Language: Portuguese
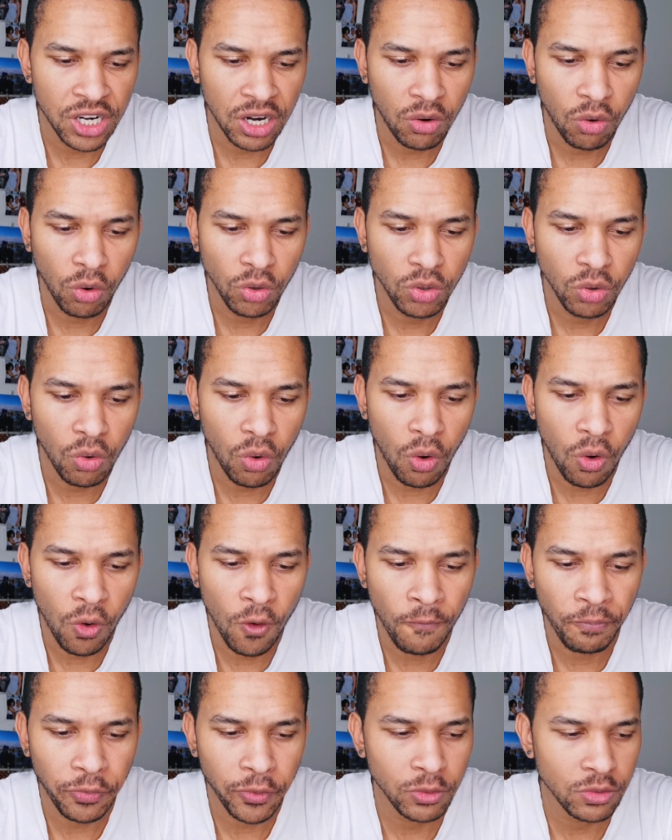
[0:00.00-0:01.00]
De acordo
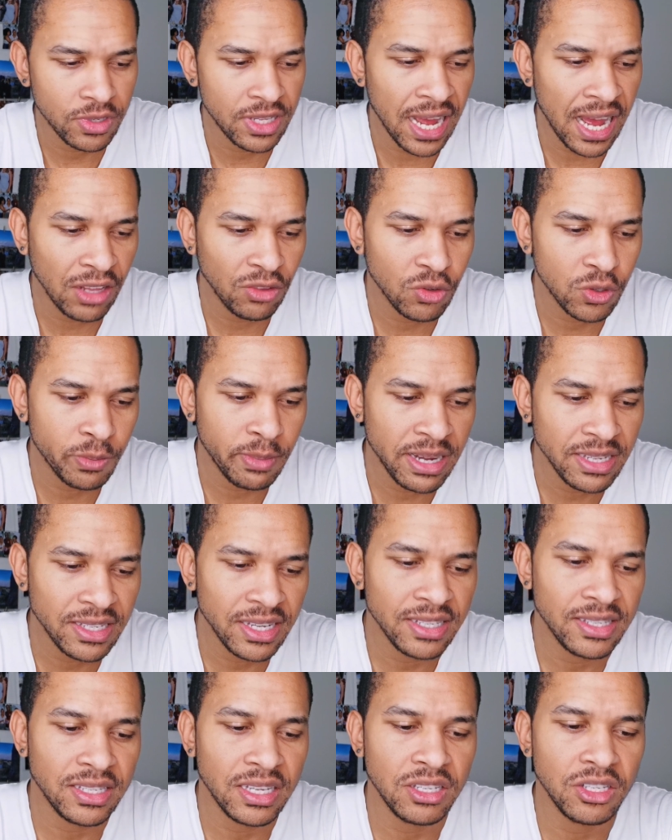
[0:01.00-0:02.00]
com os dados
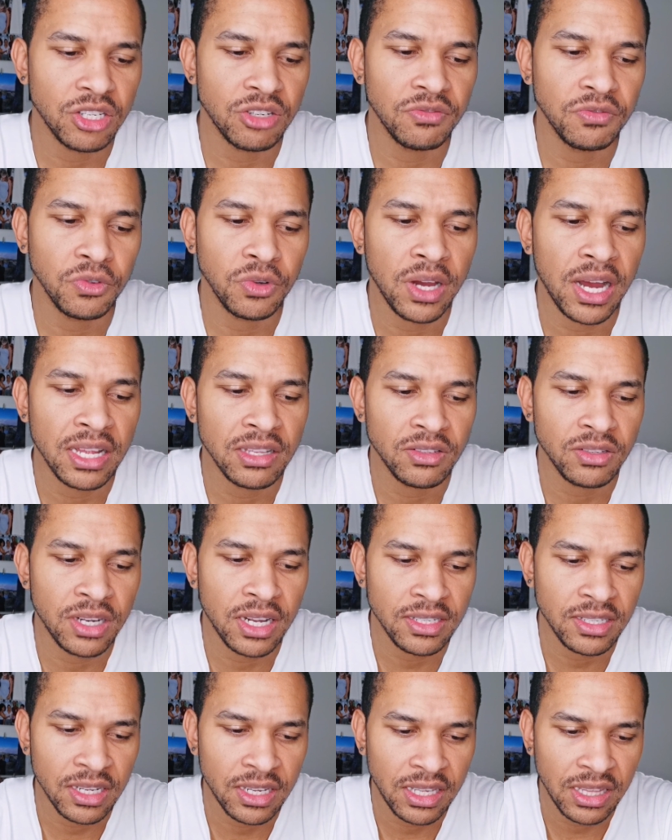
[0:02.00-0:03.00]
mais recentes divulgados
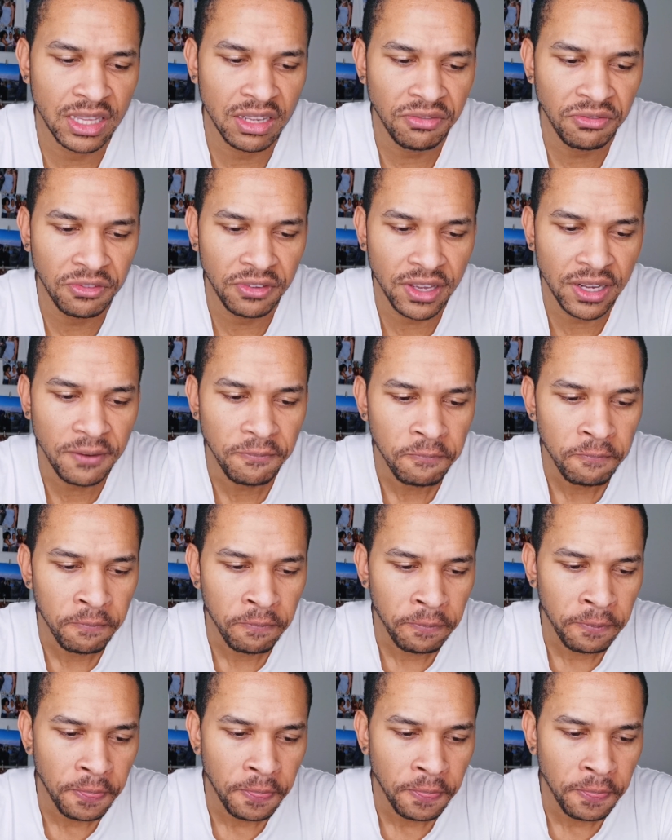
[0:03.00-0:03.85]
nessa quinta-feira, uh,